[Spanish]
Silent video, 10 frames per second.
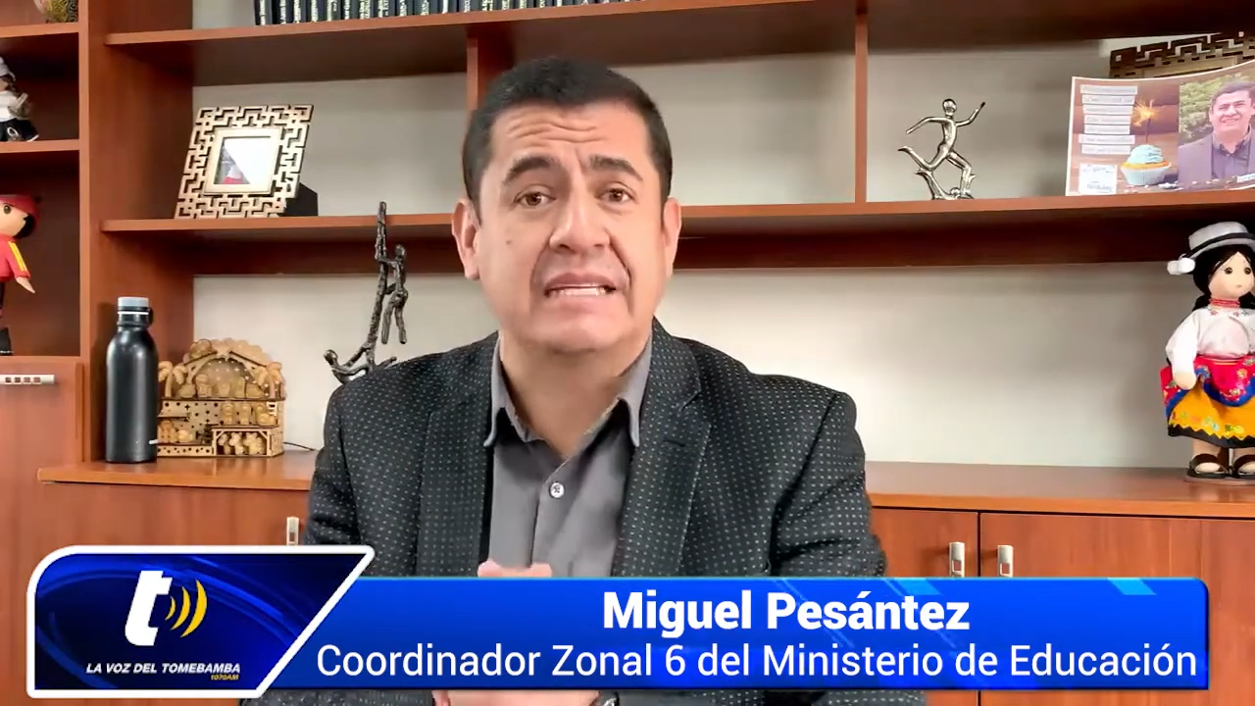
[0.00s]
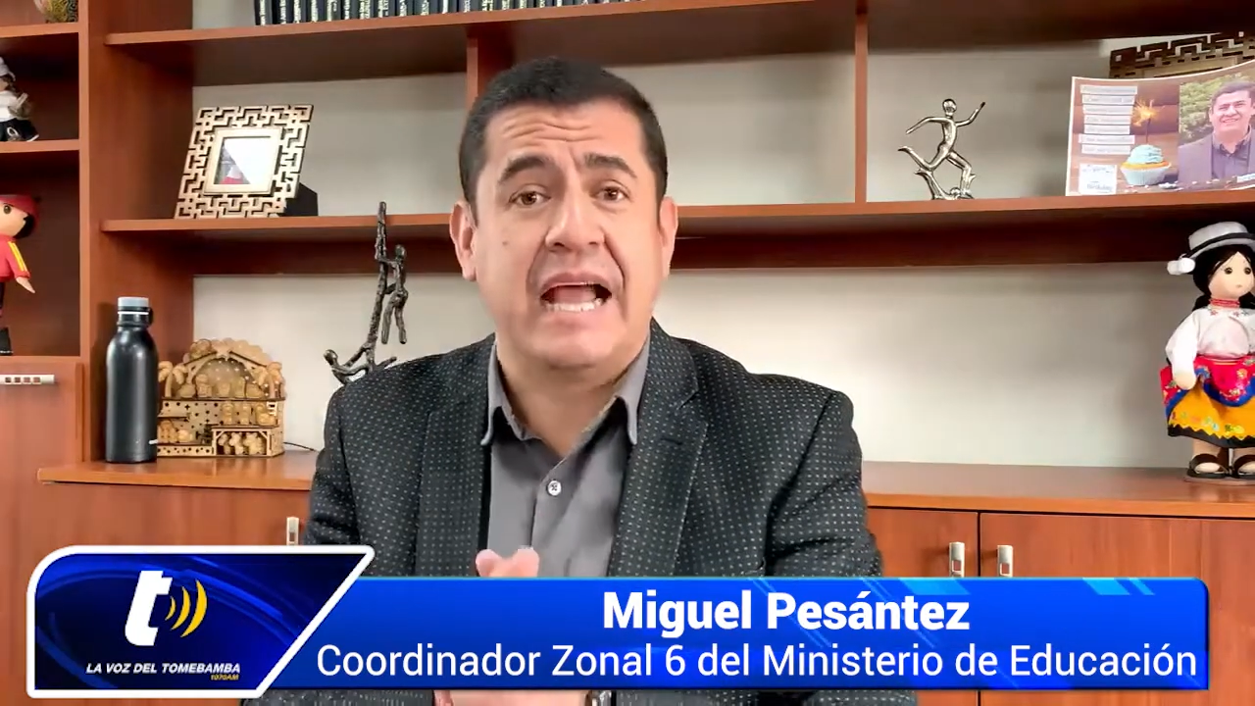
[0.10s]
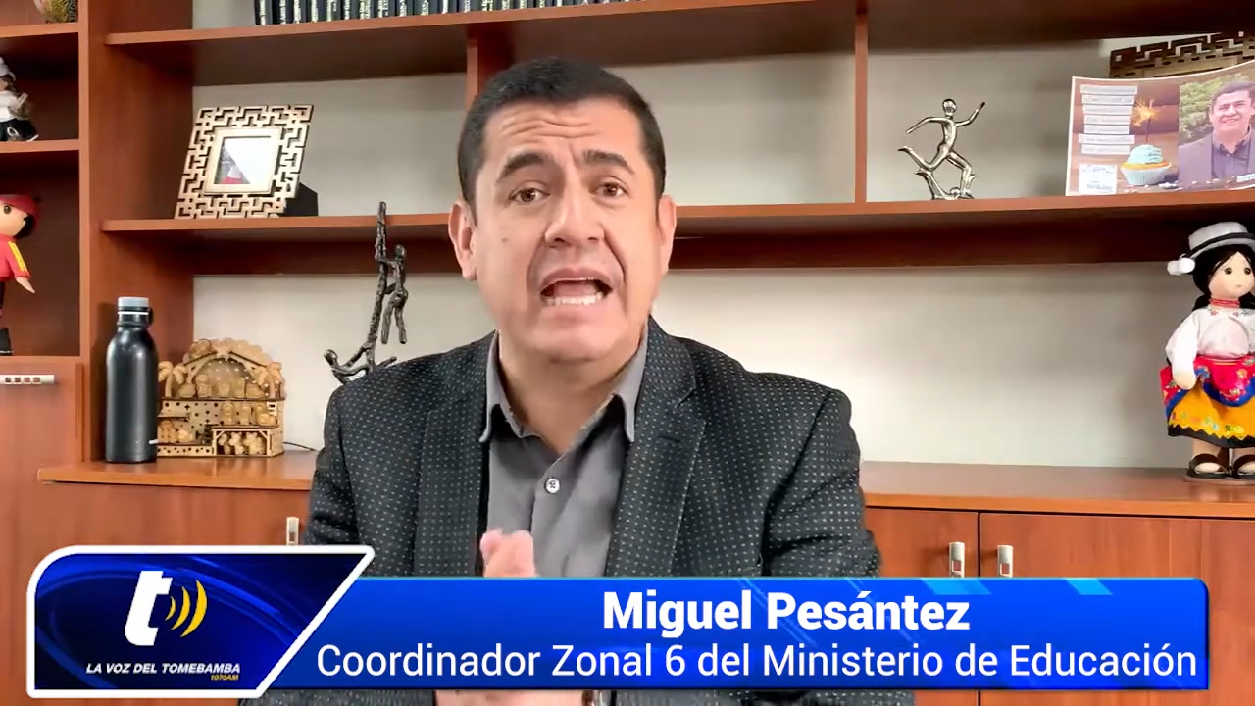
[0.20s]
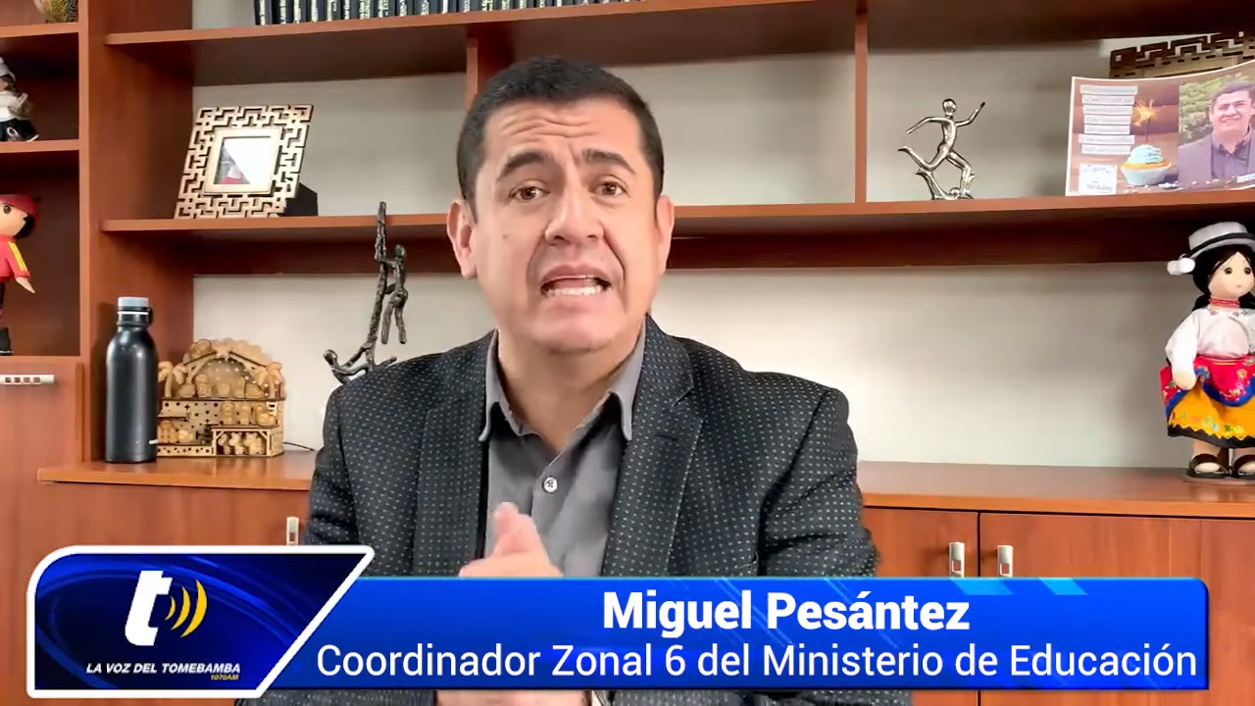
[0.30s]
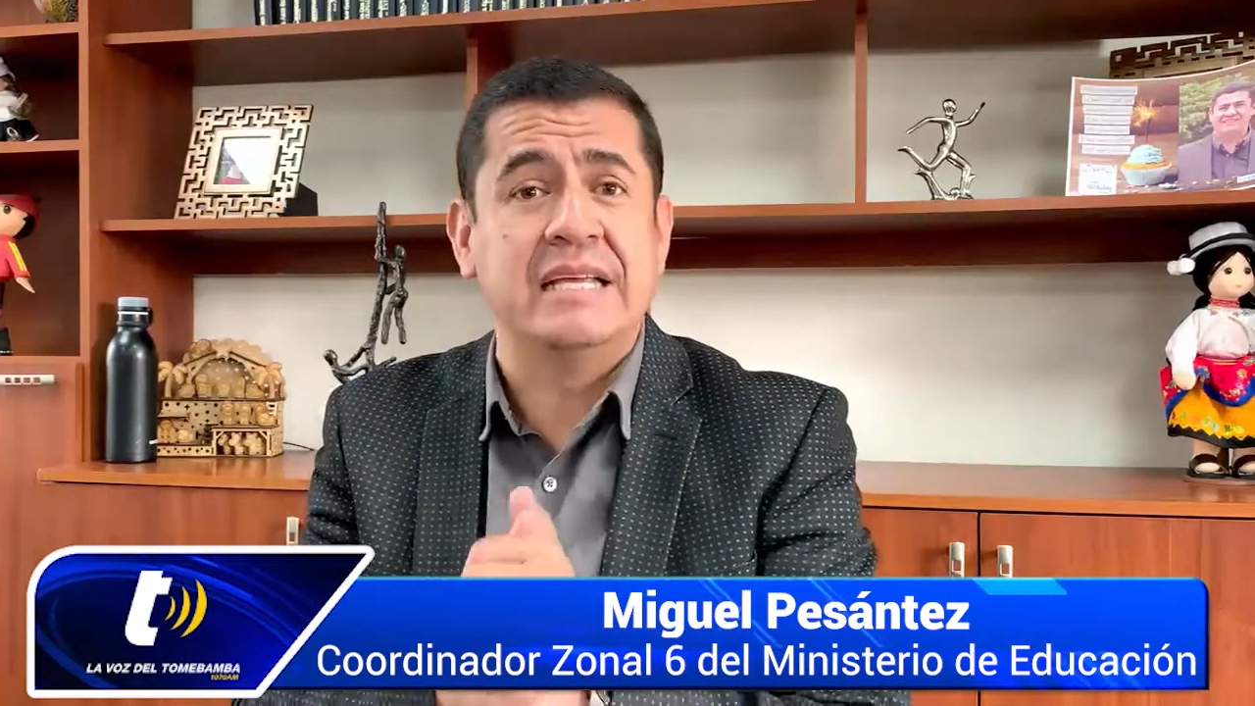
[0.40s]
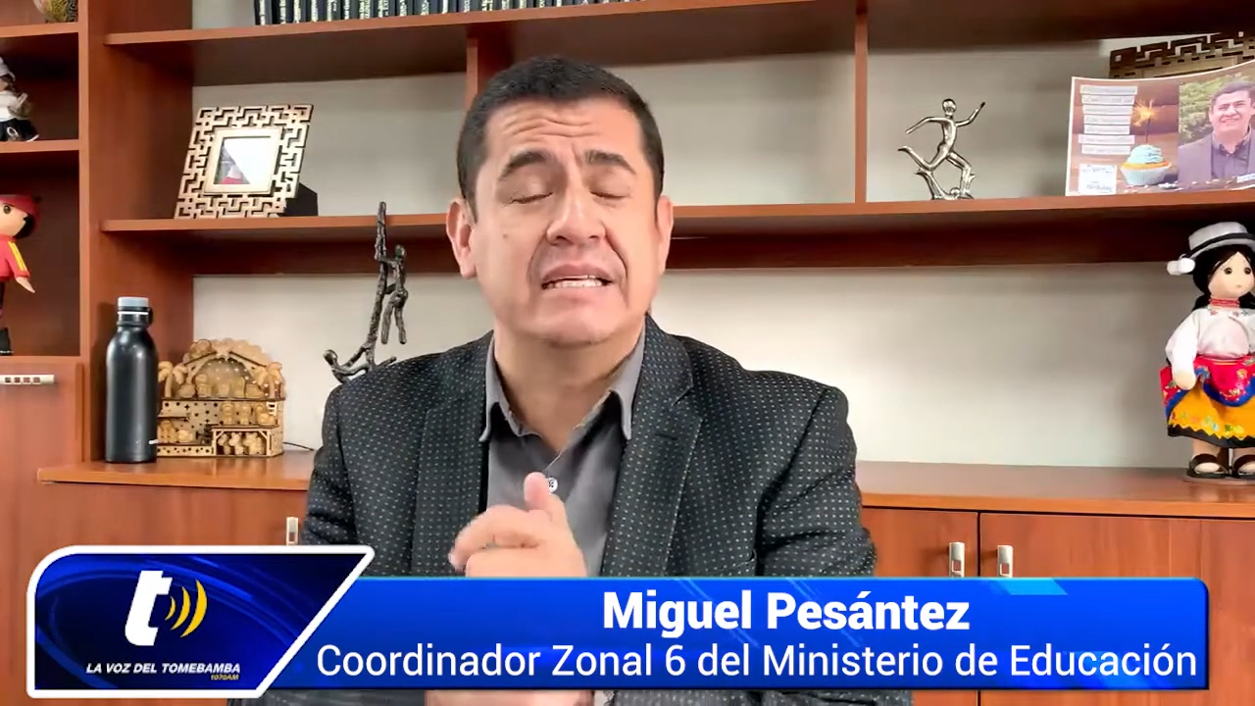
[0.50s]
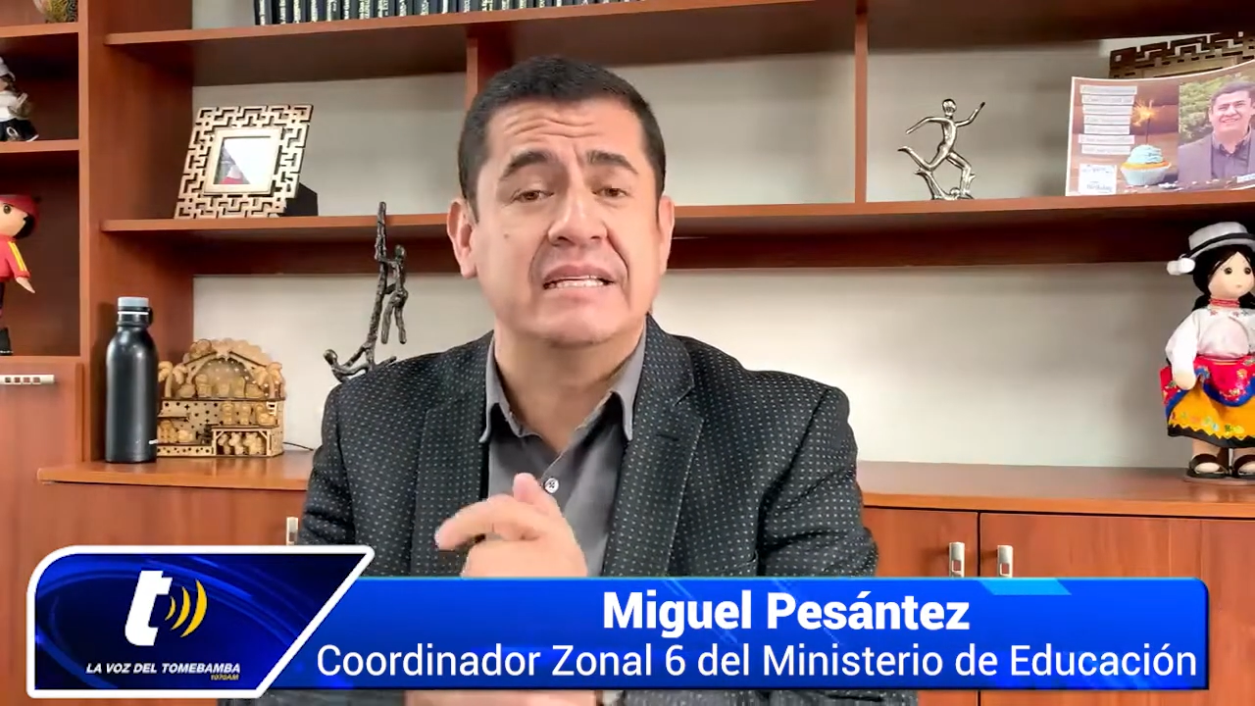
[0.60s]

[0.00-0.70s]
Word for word: calles,